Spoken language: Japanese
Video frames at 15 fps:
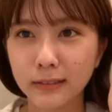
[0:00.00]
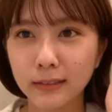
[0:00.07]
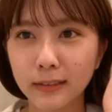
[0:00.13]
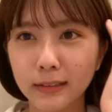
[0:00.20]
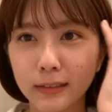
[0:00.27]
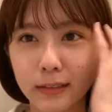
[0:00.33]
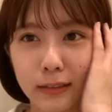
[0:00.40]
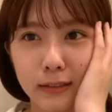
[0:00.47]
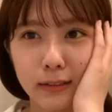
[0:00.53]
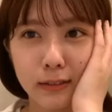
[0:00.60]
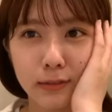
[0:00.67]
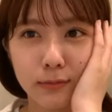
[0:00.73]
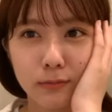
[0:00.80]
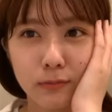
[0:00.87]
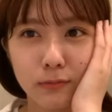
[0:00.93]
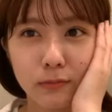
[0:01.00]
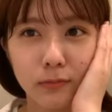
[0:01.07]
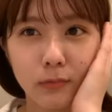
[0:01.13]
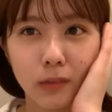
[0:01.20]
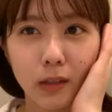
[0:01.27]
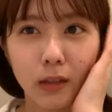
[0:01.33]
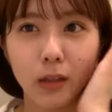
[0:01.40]
なんか
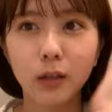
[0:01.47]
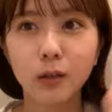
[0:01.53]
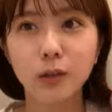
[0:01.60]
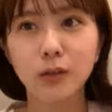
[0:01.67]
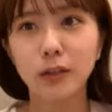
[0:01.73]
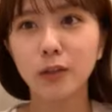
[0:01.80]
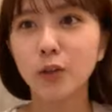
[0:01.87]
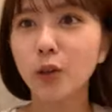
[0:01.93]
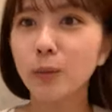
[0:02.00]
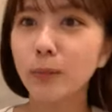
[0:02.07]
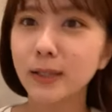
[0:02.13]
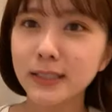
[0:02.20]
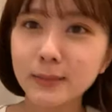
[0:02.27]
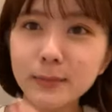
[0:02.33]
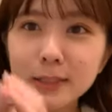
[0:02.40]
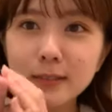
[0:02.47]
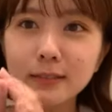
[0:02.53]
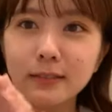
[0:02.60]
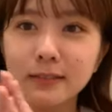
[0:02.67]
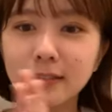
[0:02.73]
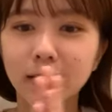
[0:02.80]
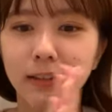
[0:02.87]
例えば清水
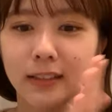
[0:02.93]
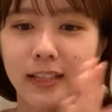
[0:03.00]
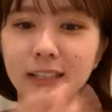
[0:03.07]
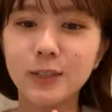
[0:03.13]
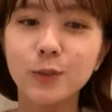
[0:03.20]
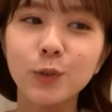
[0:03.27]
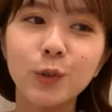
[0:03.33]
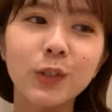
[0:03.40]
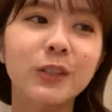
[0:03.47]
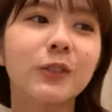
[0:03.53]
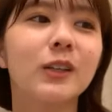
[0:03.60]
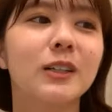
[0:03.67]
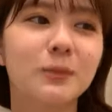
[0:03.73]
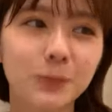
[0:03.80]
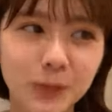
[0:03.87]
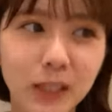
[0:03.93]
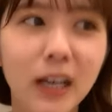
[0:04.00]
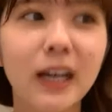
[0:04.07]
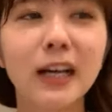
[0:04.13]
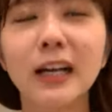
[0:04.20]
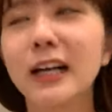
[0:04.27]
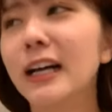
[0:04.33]
なんか劇場公演とかでも
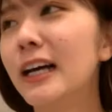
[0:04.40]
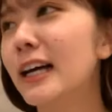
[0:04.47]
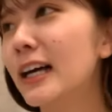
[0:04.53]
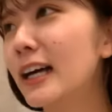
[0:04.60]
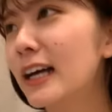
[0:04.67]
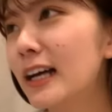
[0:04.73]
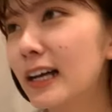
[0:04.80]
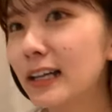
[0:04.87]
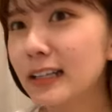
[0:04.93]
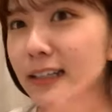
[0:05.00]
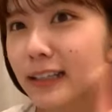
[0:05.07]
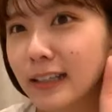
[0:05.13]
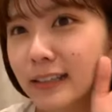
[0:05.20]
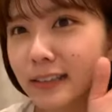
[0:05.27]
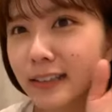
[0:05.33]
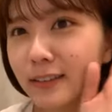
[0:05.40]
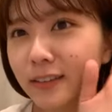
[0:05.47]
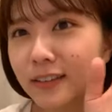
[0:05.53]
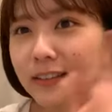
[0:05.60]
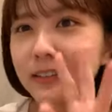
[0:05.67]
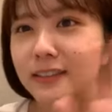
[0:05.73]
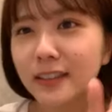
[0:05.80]
さはい、なんと
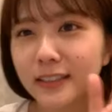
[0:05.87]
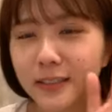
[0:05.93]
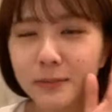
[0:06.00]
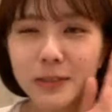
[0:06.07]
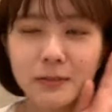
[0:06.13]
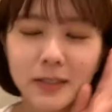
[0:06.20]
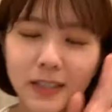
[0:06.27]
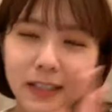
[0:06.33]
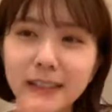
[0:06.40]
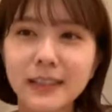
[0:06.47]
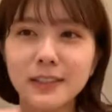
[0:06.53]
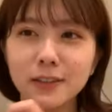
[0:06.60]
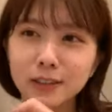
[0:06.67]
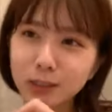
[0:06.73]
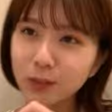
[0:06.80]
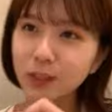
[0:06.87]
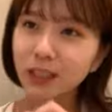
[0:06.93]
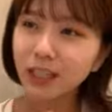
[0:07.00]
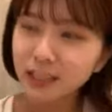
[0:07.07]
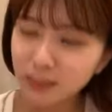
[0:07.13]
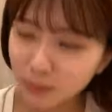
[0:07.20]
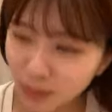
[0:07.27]
かなんとか清水マリアです。よろしくお
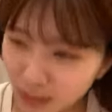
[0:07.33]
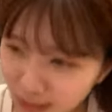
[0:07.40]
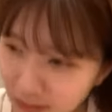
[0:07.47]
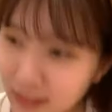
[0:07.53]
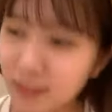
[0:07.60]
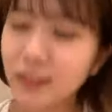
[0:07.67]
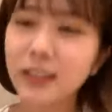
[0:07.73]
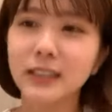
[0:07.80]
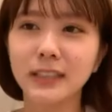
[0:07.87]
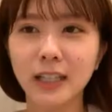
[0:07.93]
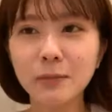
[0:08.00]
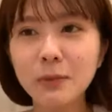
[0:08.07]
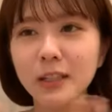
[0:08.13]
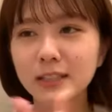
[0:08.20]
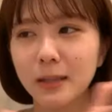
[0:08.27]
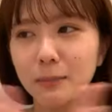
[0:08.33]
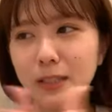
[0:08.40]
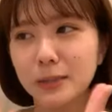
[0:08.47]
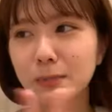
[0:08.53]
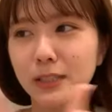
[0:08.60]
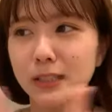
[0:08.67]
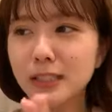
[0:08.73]
願いします。って言ったらさ、今はさ、
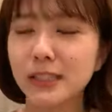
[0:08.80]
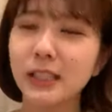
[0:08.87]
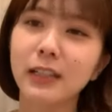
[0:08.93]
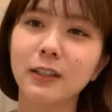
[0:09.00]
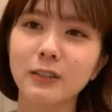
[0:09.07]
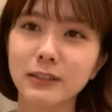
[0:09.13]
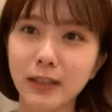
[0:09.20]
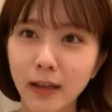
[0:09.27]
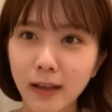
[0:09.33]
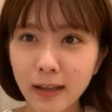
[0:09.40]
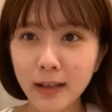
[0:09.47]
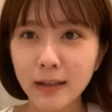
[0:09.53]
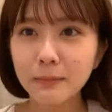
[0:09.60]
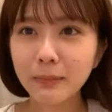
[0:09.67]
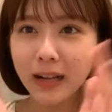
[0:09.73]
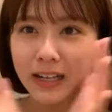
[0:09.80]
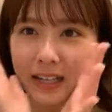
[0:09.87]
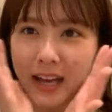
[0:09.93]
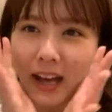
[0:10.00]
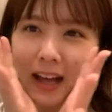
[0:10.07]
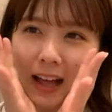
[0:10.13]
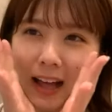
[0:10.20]
パチパチだけどさ、マリ
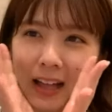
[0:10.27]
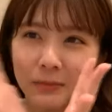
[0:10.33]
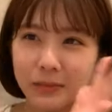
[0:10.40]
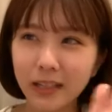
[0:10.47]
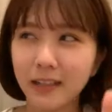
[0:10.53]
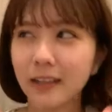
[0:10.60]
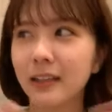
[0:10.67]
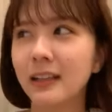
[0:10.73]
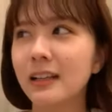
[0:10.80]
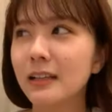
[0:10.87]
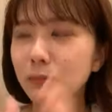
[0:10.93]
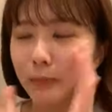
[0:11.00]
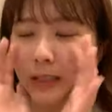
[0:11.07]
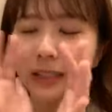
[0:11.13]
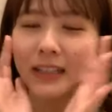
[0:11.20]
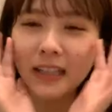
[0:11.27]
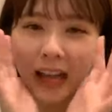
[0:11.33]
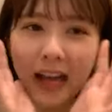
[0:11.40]
アーみたいな。マリ